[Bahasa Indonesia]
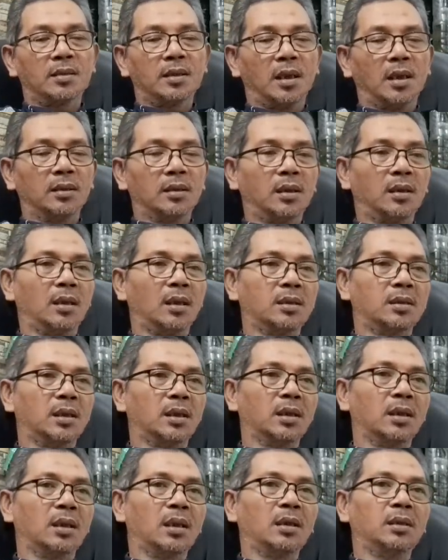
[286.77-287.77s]
sangat rendah.
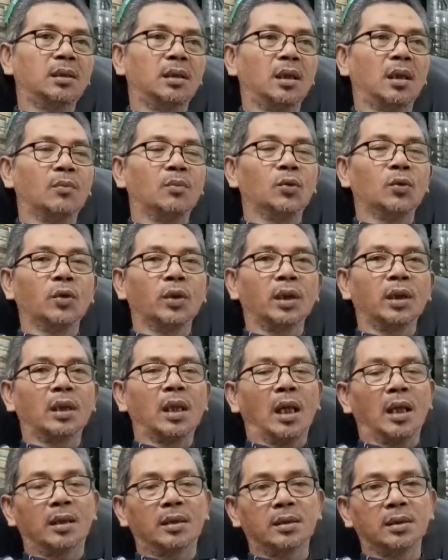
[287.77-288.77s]
Saya kira tidak
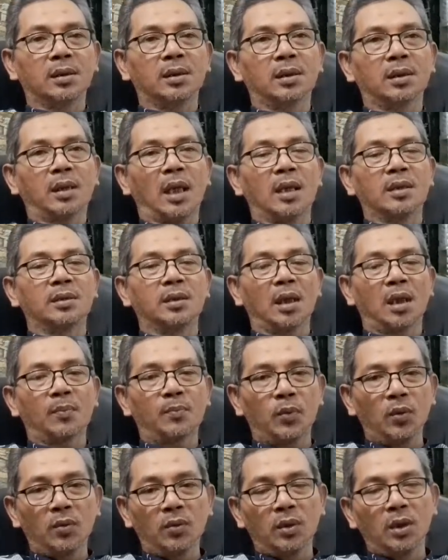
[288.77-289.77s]
mungkin lagi.
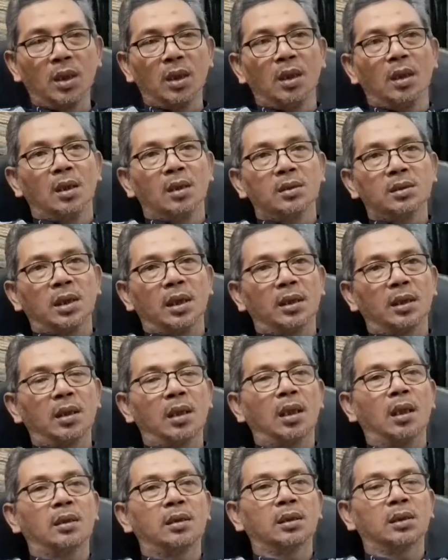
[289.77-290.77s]
Ganjar pun saya
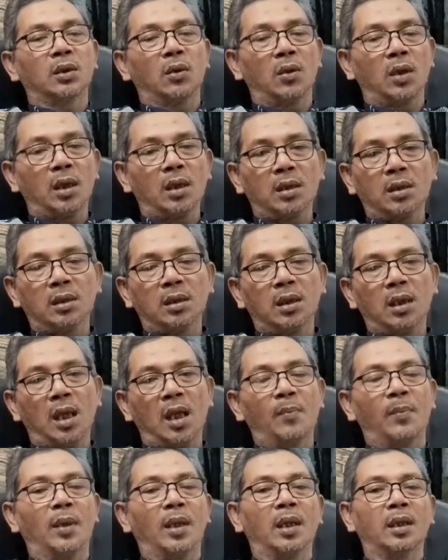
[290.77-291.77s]
kira ditolak,
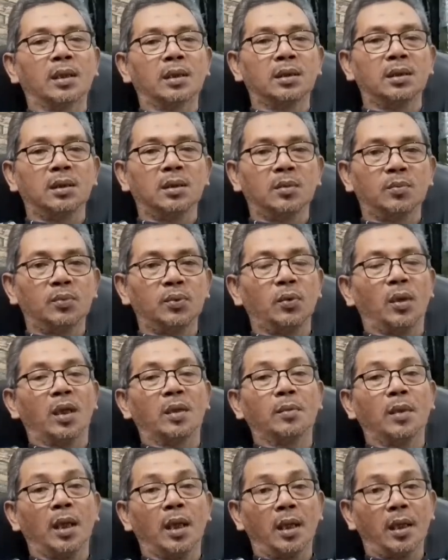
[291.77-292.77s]
apalagi
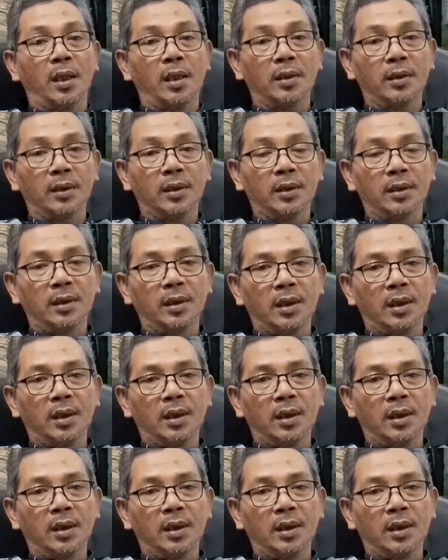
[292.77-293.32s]
Puan Maharani.